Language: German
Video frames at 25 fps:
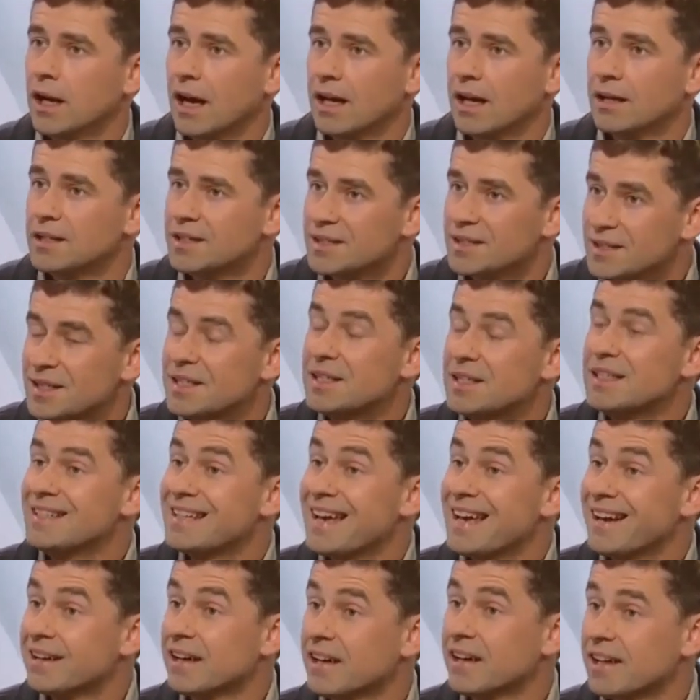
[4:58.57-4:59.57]
Allerdings sind die
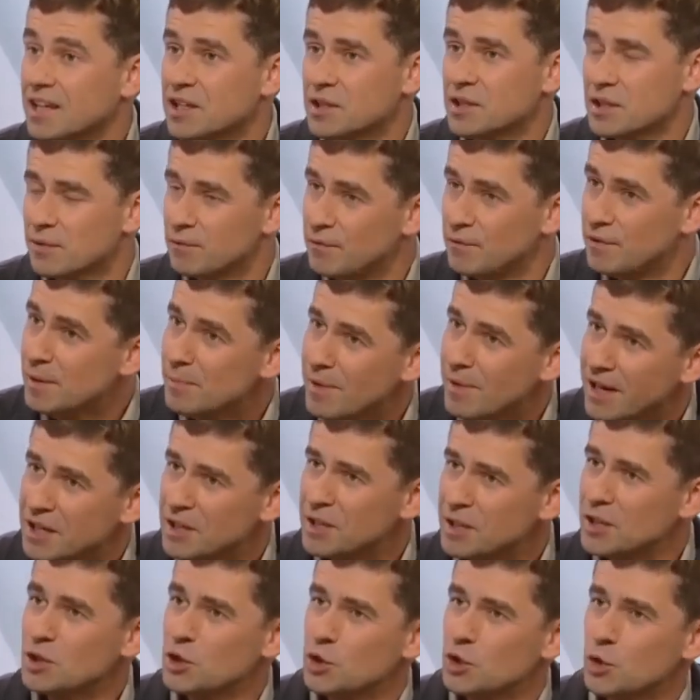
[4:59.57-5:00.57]
sehr gering. Es gibt viel mehr
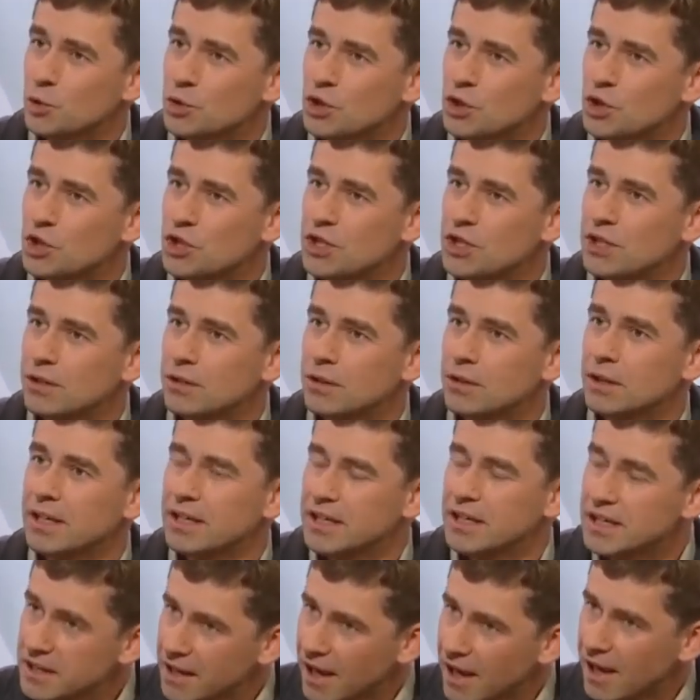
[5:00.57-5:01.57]
genetische Unterschiede
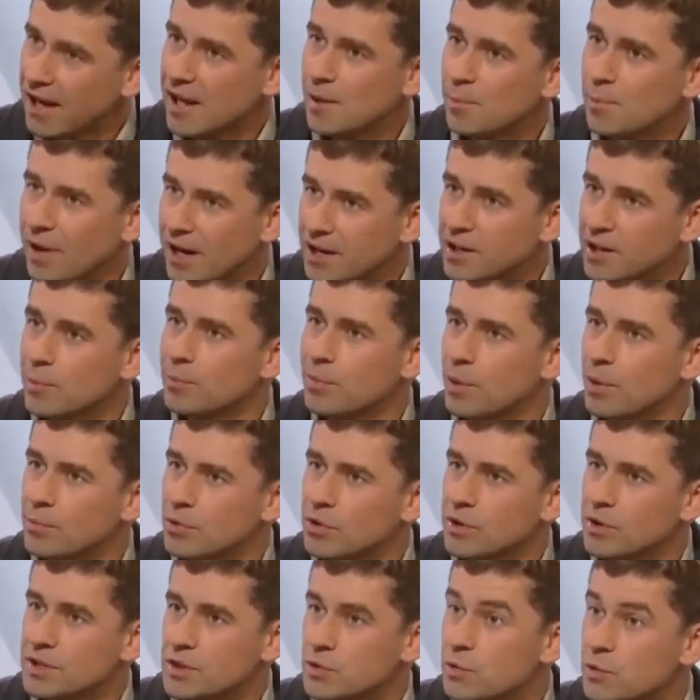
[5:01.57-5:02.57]
innerhalb einer
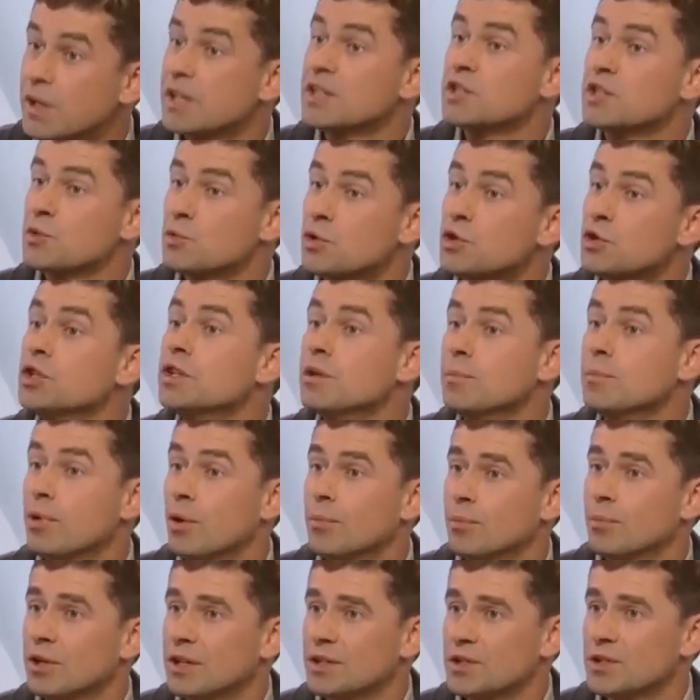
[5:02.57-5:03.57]
Population als zwischen den
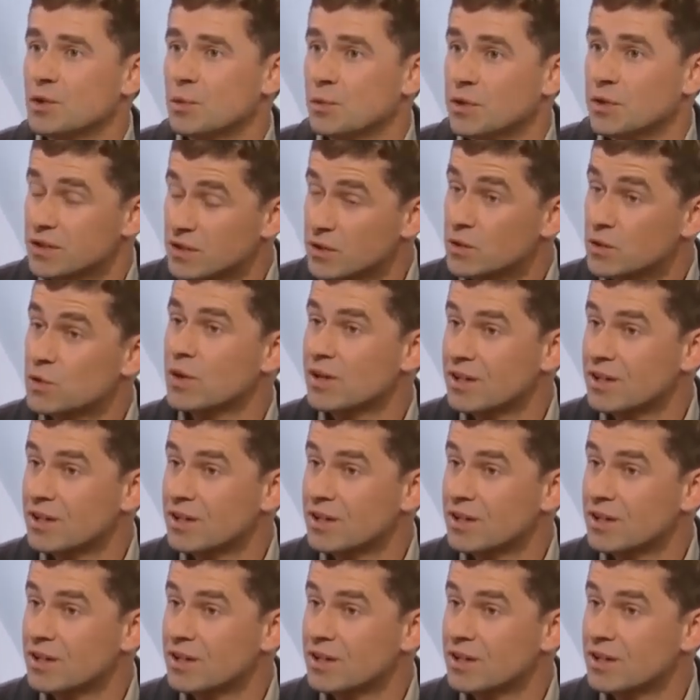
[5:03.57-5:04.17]
Populationen. Das sind